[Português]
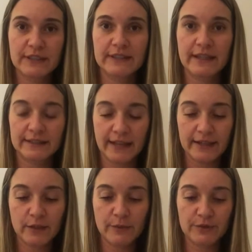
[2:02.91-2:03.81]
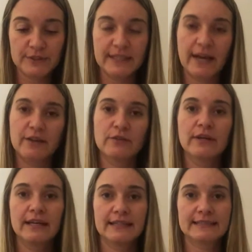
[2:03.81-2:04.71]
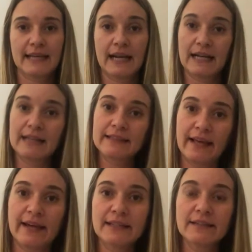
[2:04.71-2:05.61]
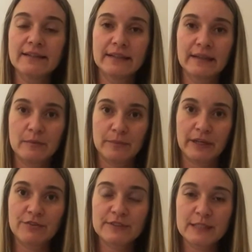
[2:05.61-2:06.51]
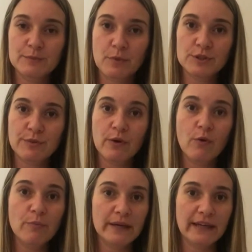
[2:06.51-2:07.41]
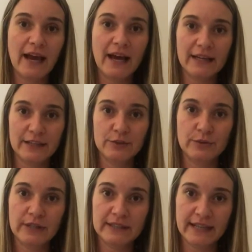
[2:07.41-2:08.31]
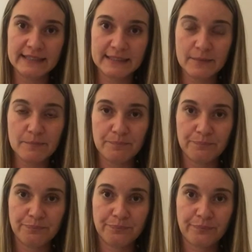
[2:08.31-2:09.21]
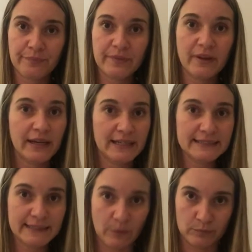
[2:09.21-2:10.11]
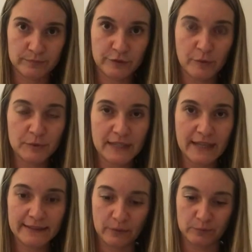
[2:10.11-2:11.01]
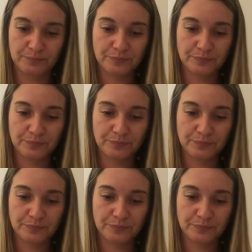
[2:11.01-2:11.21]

vão detectar que o enunciado estará na tela para que vocês possam acompanhar a leitura dessa questão. Vamos lá então.